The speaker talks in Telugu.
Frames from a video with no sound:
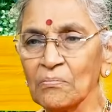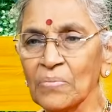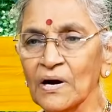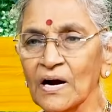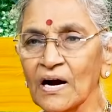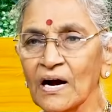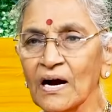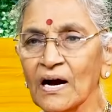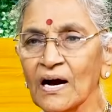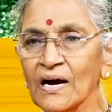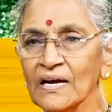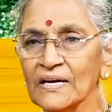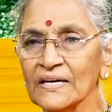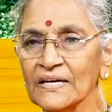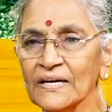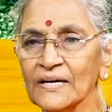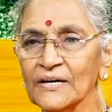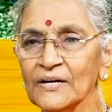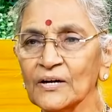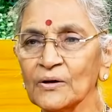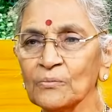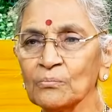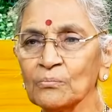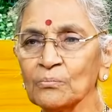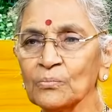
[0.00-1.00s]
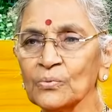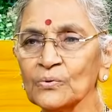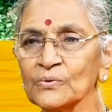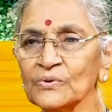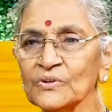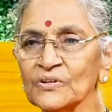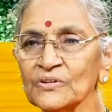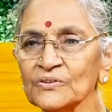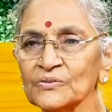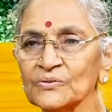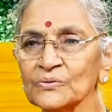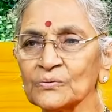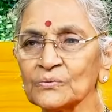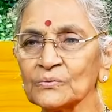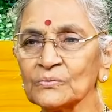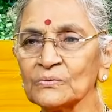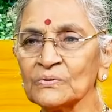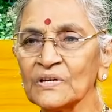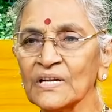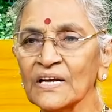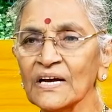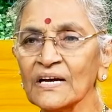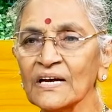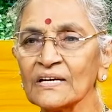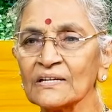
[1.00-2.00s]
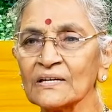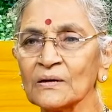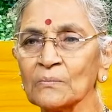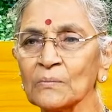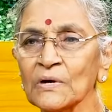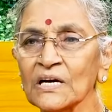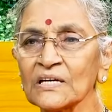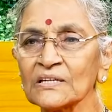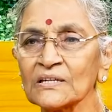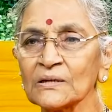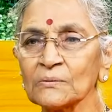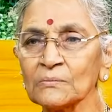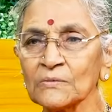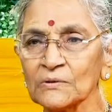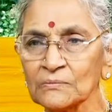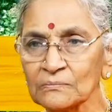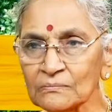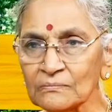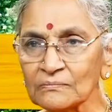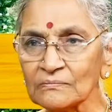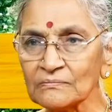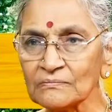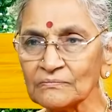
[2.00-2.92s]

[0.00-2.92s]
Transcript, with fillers: భార్య డబ్బు తీసుకుంటే అధమాధమం